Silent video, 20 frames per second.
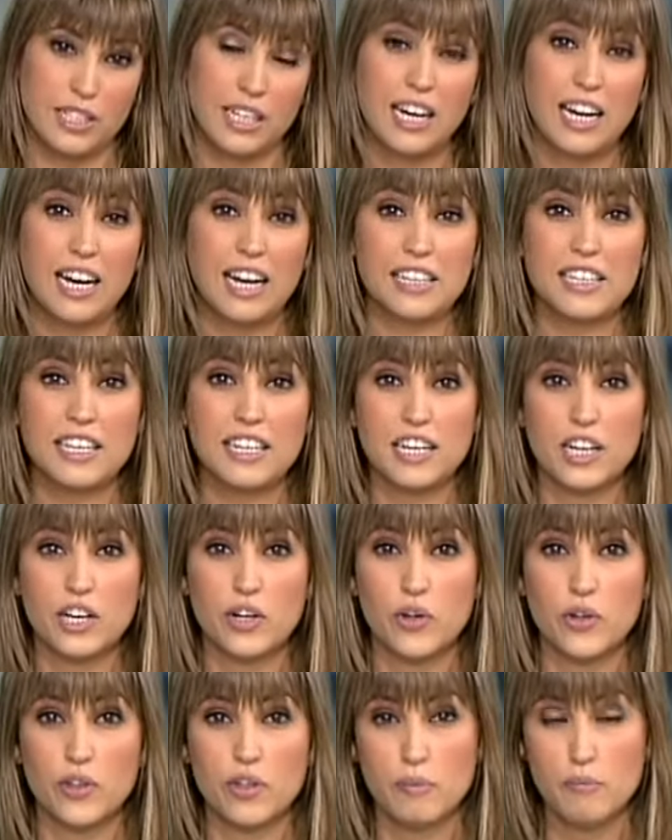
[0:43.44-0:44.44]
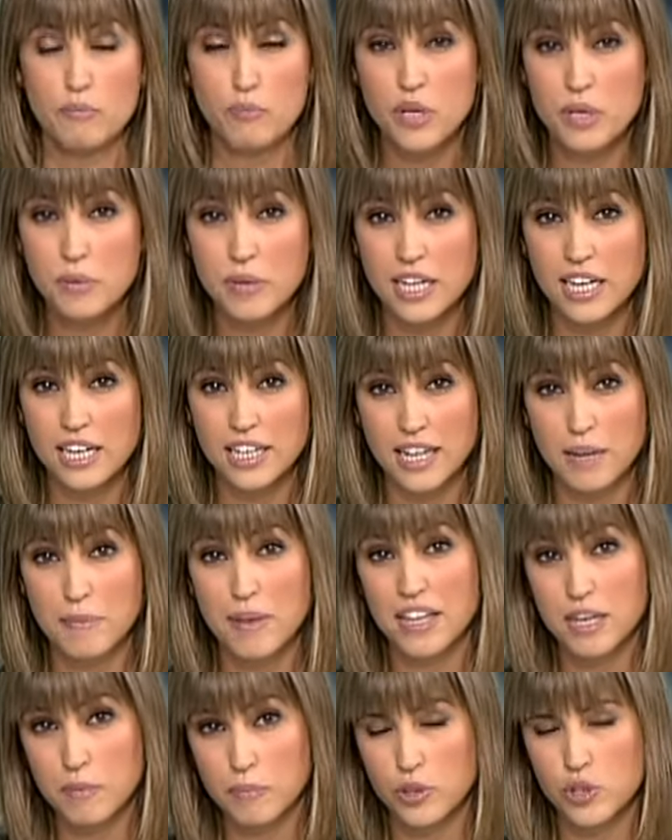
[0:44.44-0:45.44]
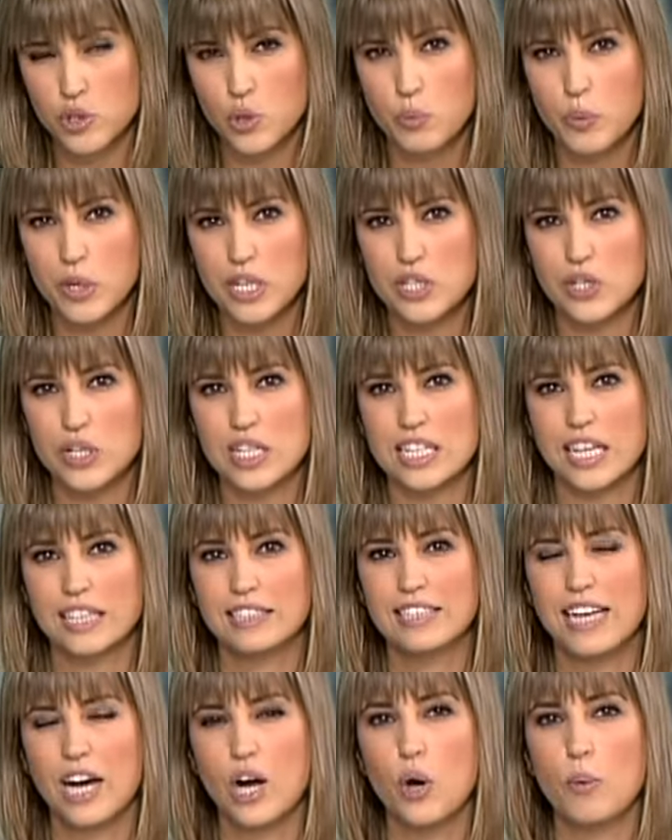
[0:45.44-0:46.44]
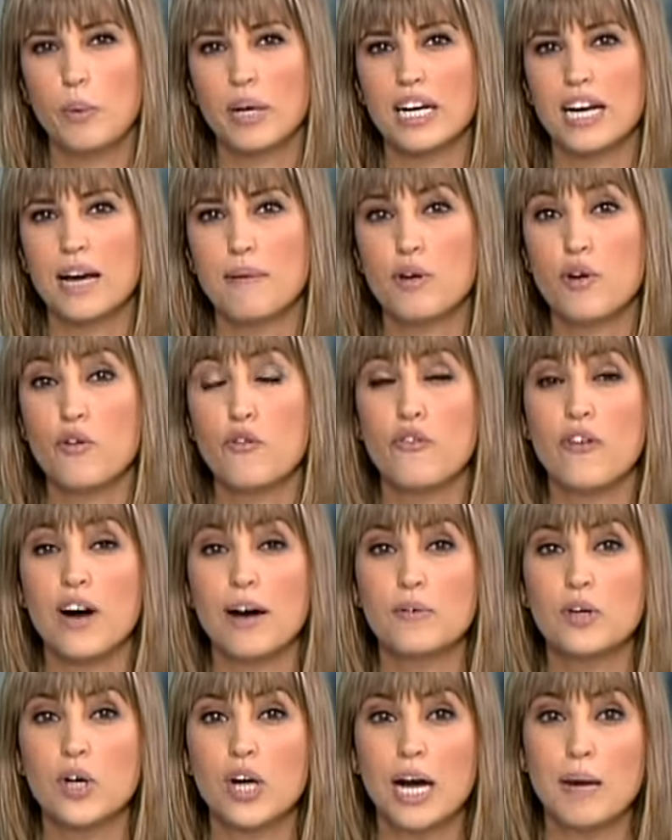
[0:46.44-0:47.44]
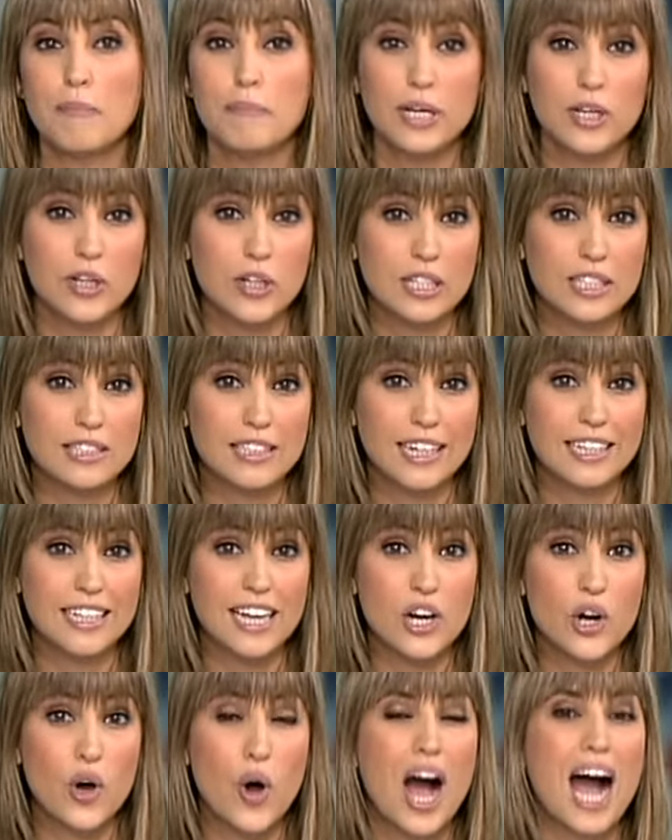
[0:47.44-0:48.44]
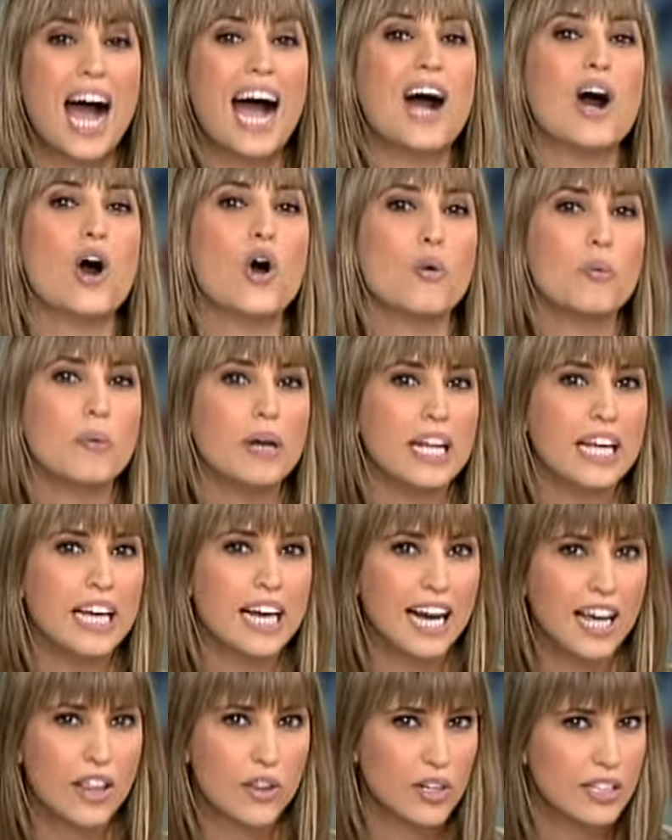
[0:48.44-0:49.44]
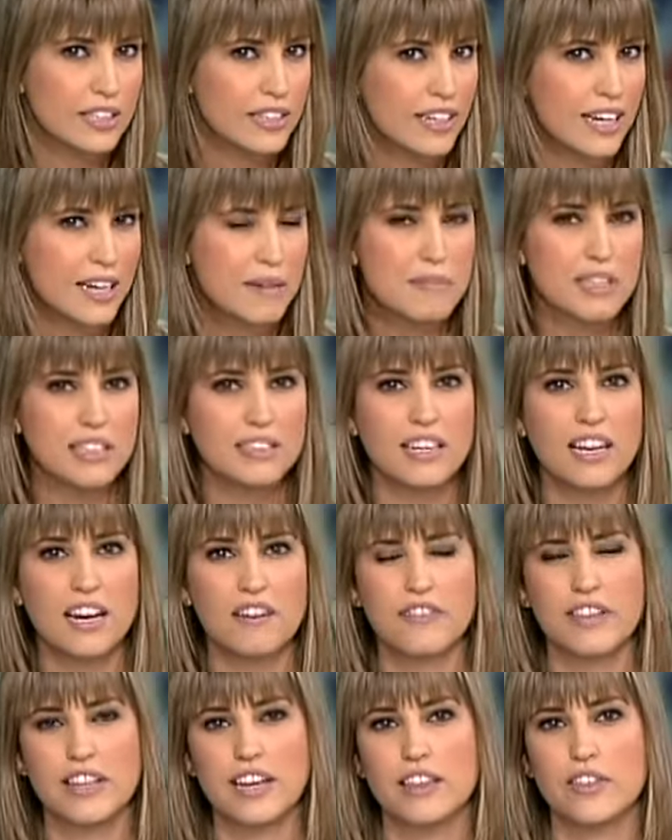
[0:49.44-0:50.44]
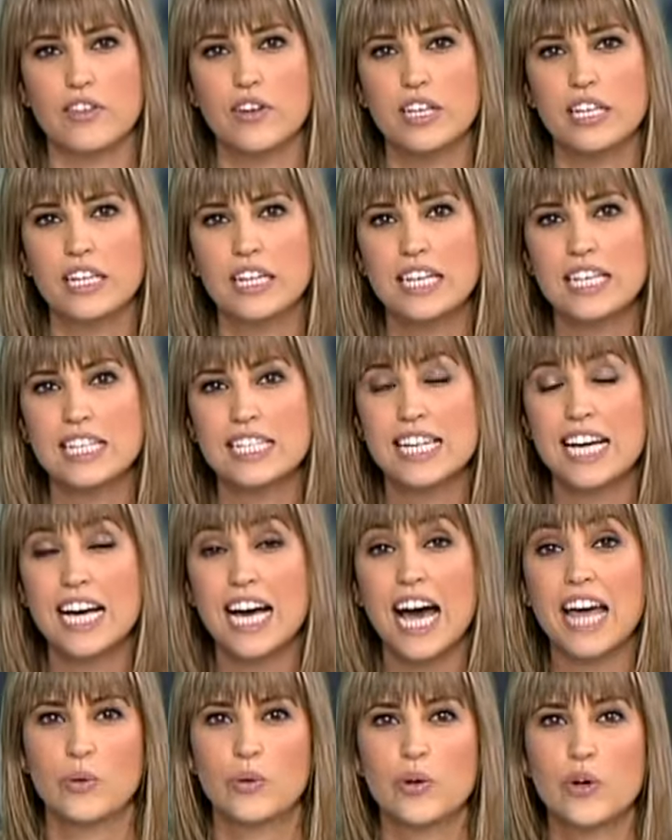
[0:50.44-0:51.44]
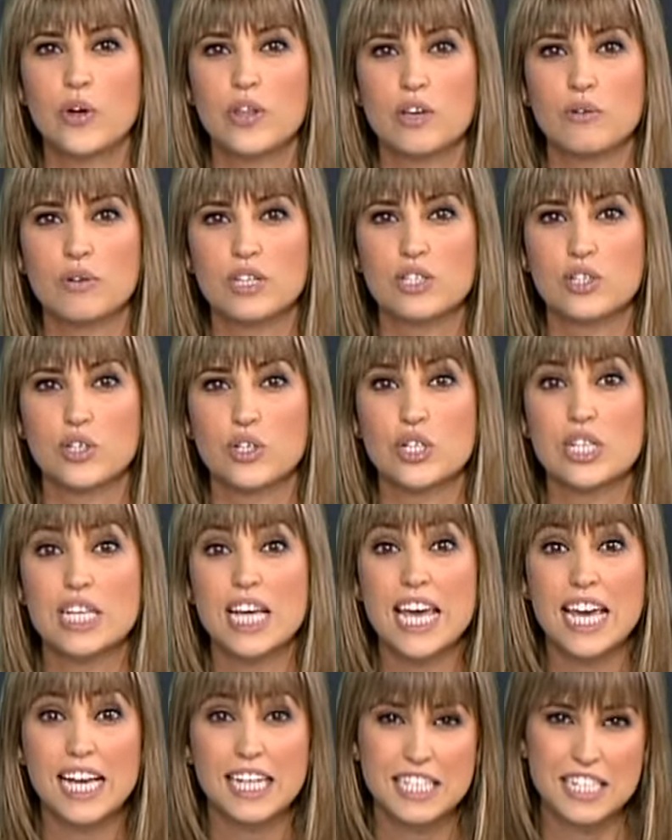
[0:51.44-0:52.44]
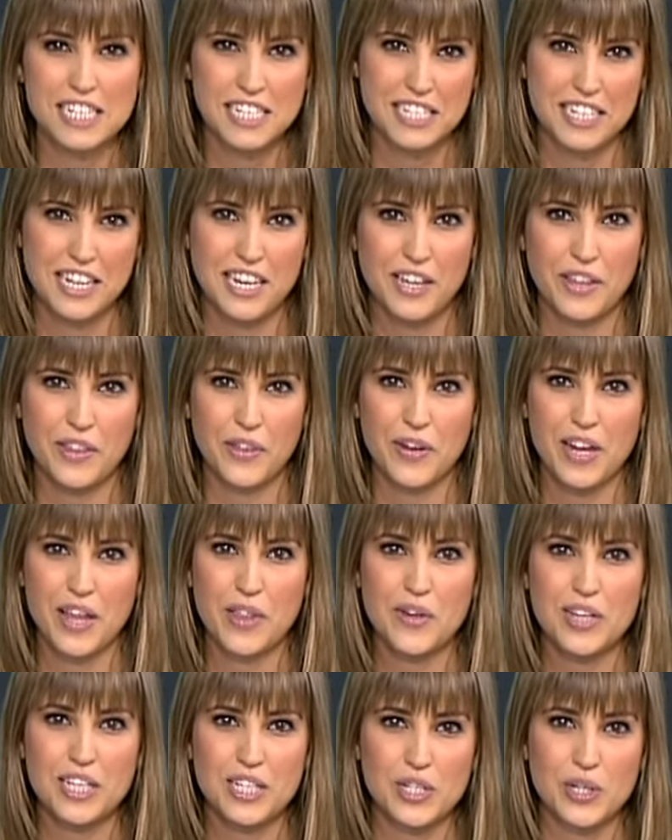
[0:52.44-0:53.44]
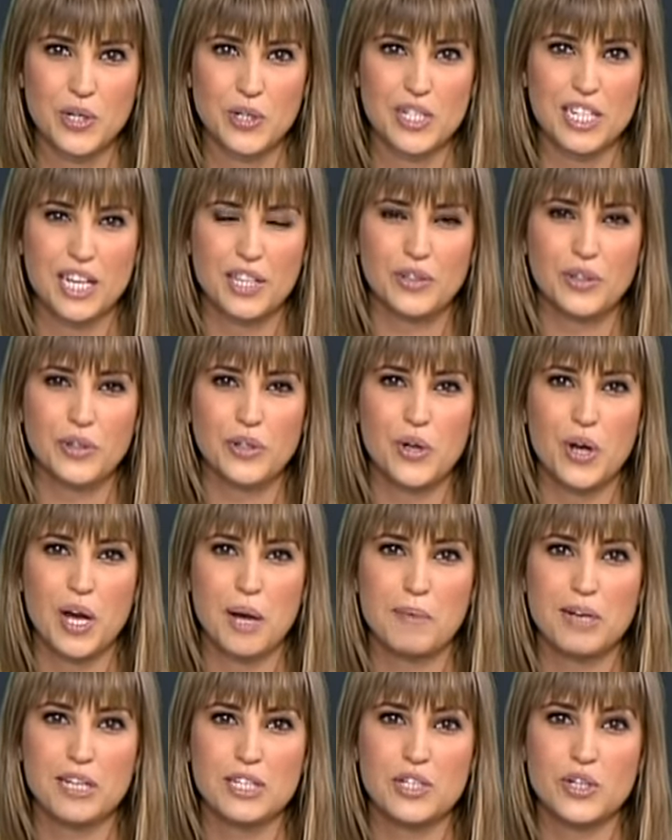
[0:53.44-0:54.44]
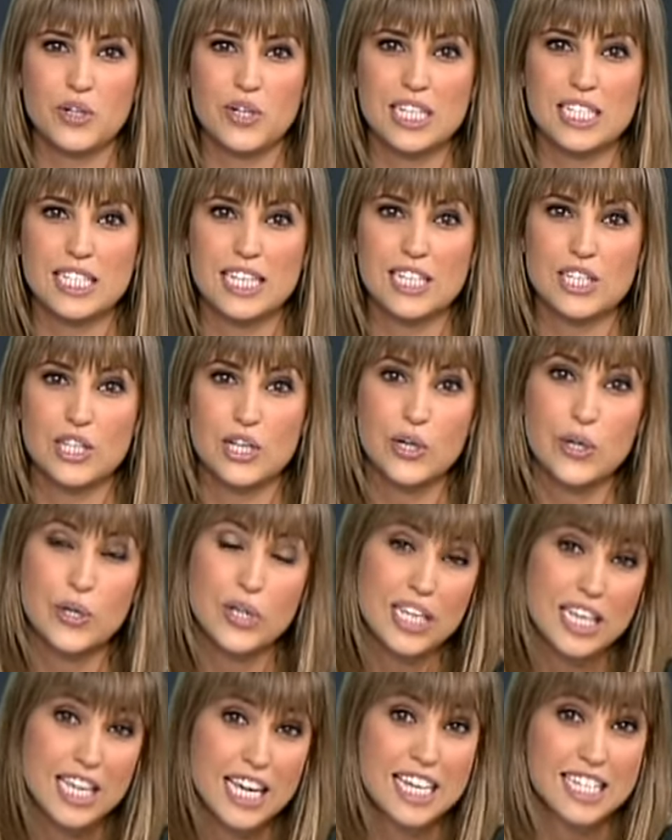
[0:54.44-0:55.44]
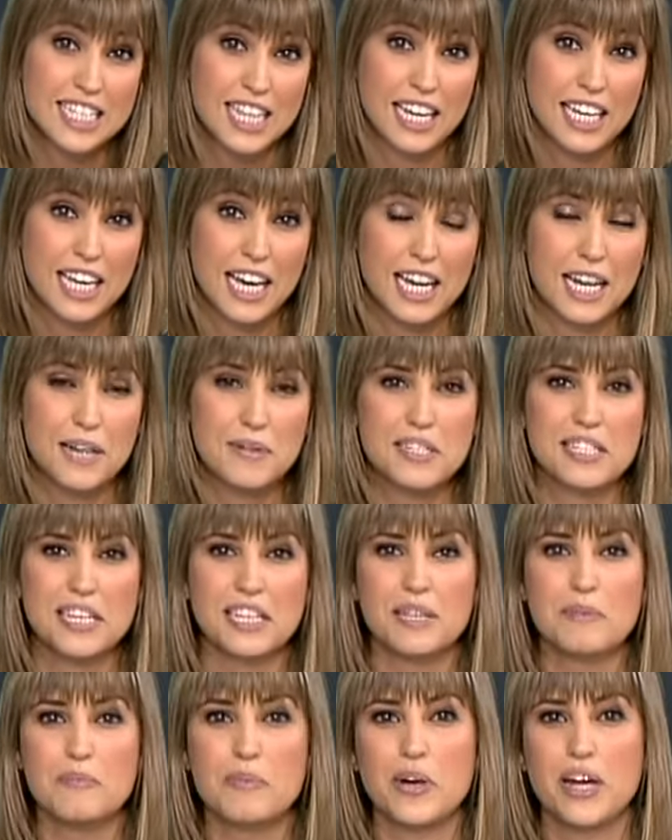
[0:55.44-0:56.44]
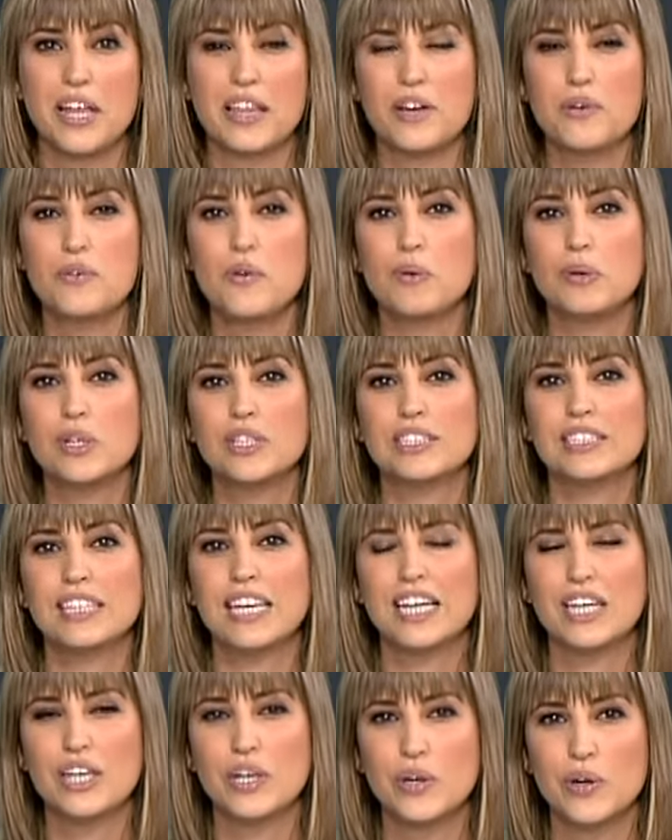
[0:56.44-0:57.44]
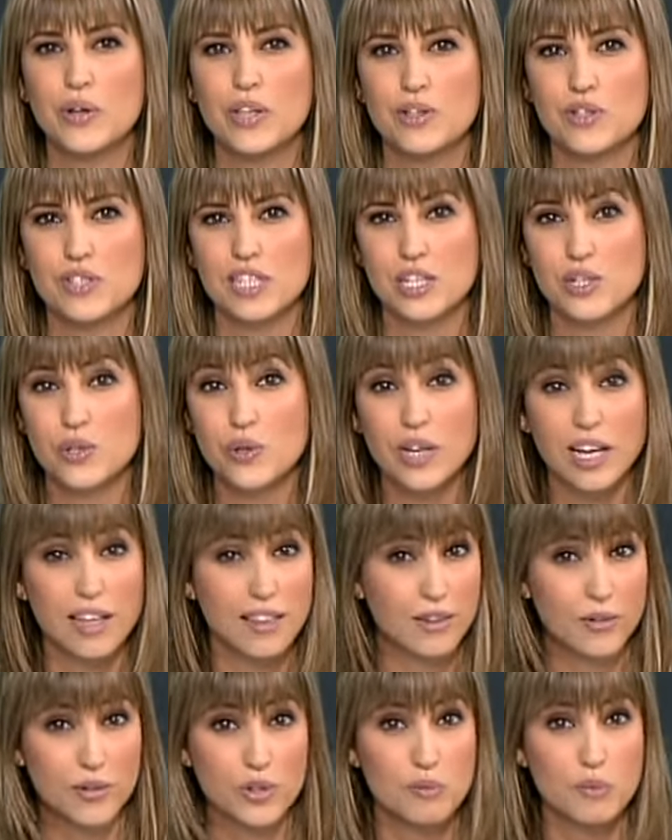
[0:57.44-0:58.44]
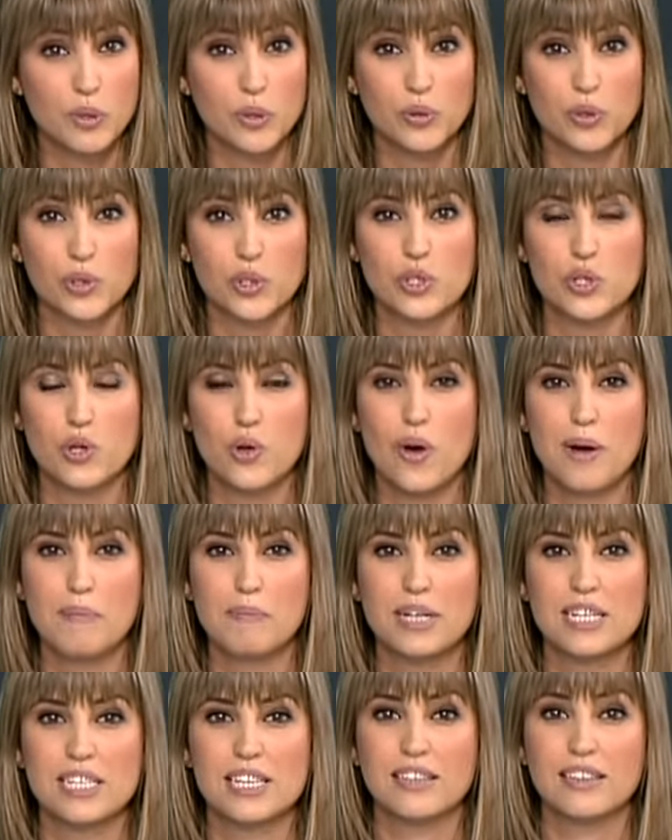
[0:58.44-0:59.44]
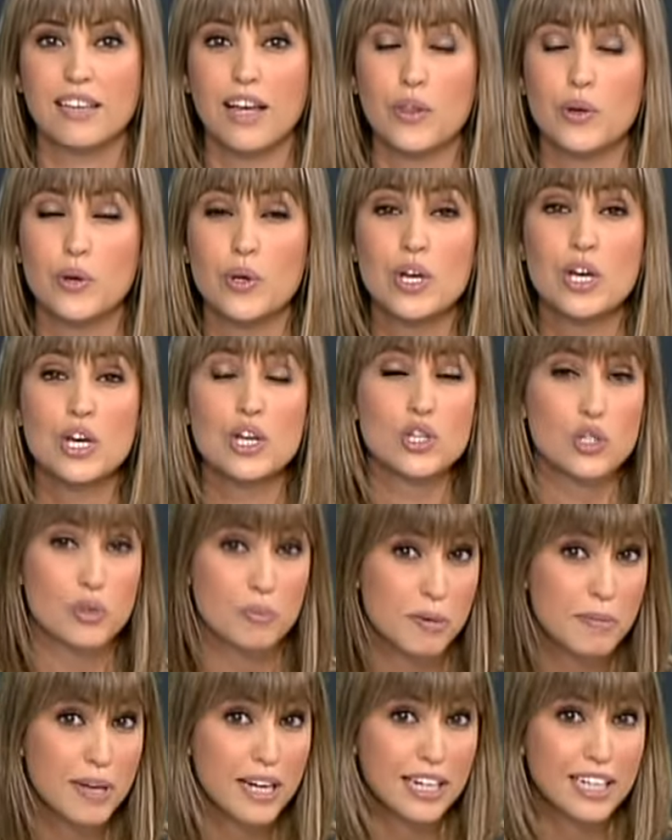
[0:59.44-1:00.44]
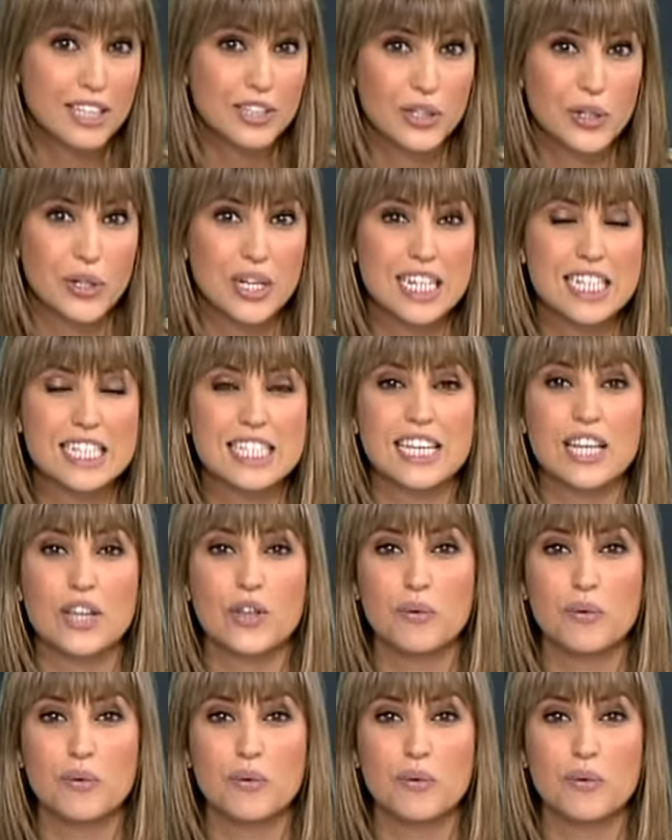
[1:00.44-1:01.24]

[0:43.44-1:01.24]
alguien que conoce muy bien al Real Madrid, por supuesto, el Santiago Bernabéu, Fabio Capello, el italiano, ha obligado literalmente a la Federación Inglesa. Uno de nuestros ex seleccionadores, José Antonio Camacho, es desde hoy y hasta que acabe esta temporada el nuevo técnico de Osasuna. Hace unos minutos lo han presentado. Su primer reto este